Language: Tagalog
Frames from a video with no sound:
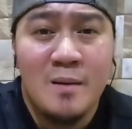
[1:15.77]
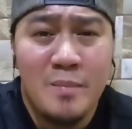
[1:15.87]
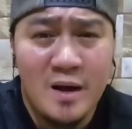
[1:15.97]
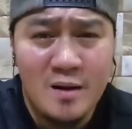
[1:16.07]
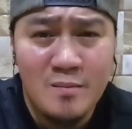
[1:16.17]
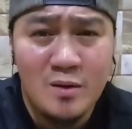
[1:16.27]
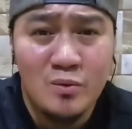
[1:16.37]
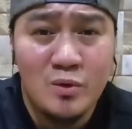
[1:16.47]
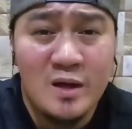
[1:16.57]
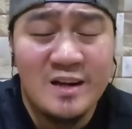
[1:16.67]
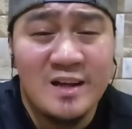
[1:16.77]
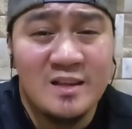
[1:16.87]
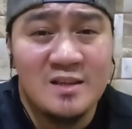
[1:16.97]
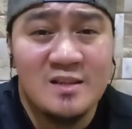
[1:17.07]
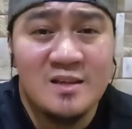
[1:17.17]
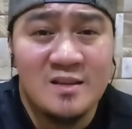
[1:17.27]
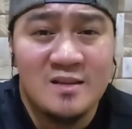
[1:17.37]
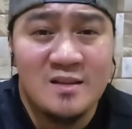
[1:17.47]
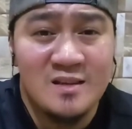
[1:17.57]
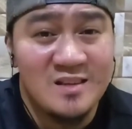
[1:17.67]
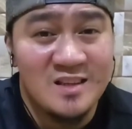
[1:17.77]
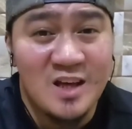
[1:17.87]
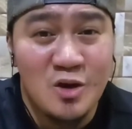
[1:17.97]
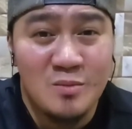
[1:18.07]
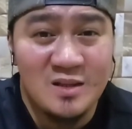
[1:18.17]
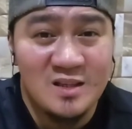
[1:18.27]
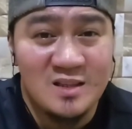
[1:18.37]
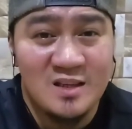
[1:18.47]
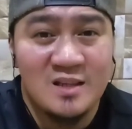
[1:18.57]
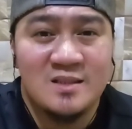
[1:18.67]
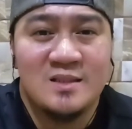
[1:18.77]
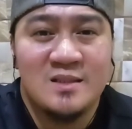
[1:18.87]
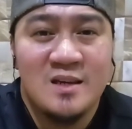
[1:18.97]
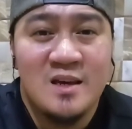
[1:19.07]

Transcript: Parang magulang natin yan, hindi tayo matitiis.